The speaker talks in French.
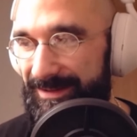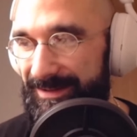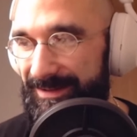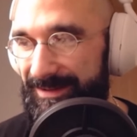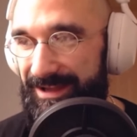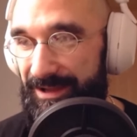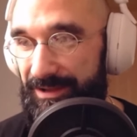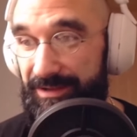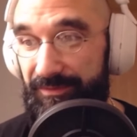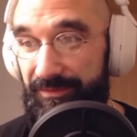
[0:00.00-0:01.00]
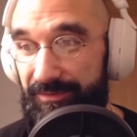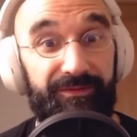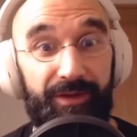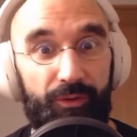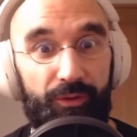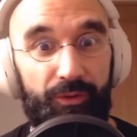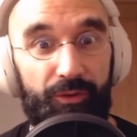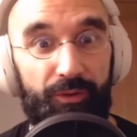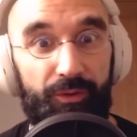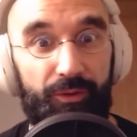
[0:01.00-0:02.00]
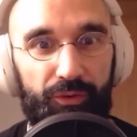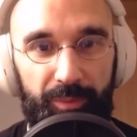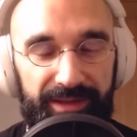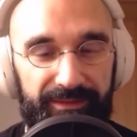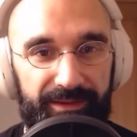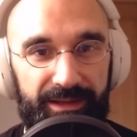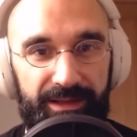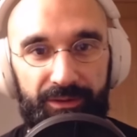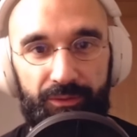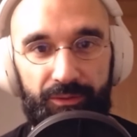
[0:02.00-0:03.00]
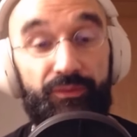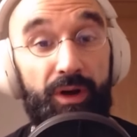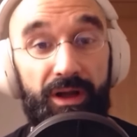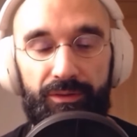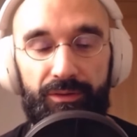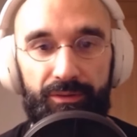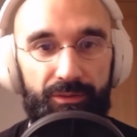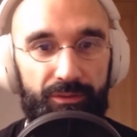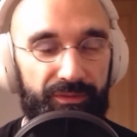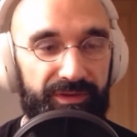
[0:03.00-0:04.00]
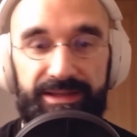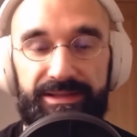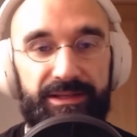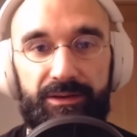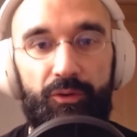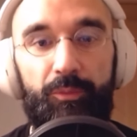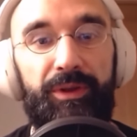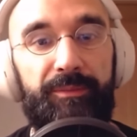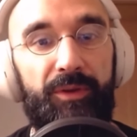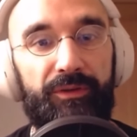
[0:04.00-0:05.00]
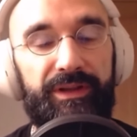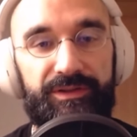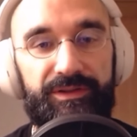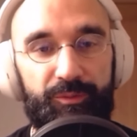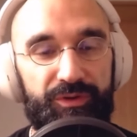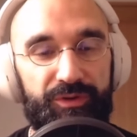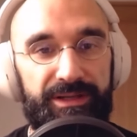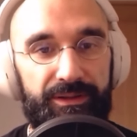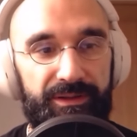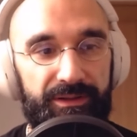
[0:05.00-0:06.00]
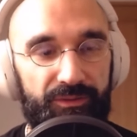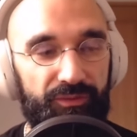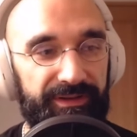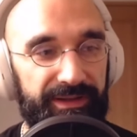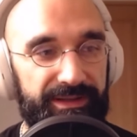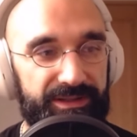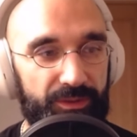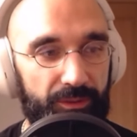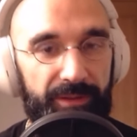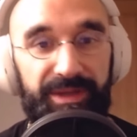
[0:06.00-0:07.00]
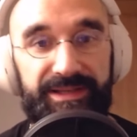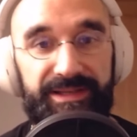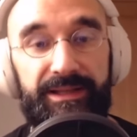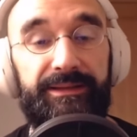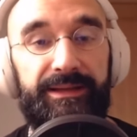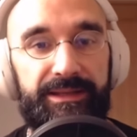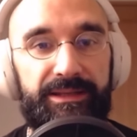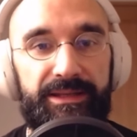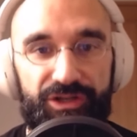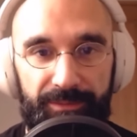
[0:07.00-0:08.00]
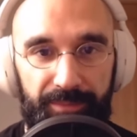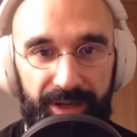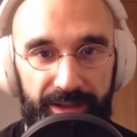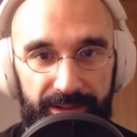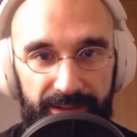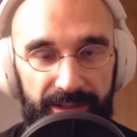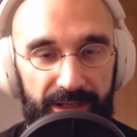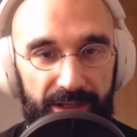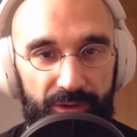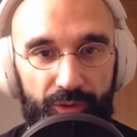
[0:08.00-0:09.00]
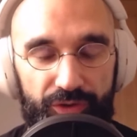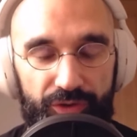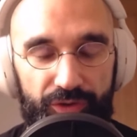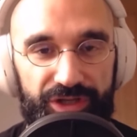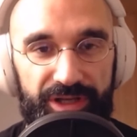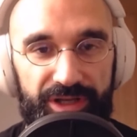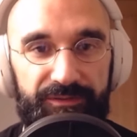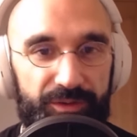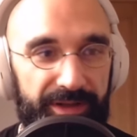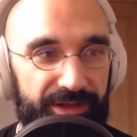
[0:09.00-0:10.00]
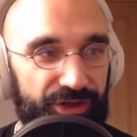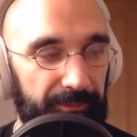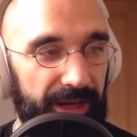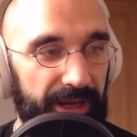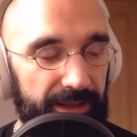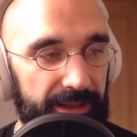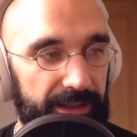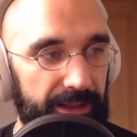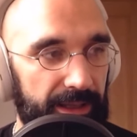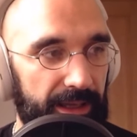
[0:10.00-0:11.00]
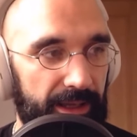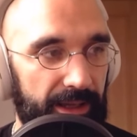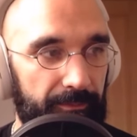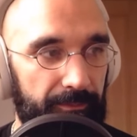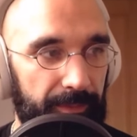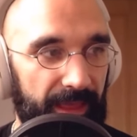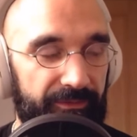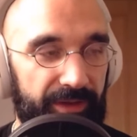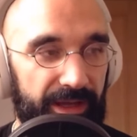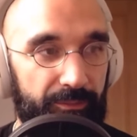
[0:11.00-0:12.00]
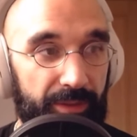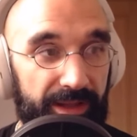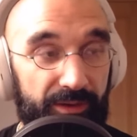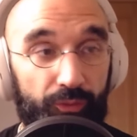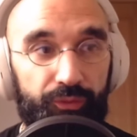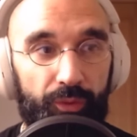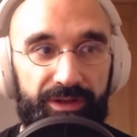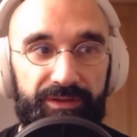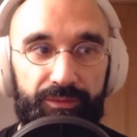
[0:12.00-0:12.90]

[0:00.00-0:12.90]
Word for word: euh, qui va nous amener vers une autre route complète. Et on le voit, le fitness est complètement en train de se poser tout un tas de questions. Et le personal training n'y échappe pas. Le coaching individuel n'y échappe pas. Euh, avec bah, des contours qui vont se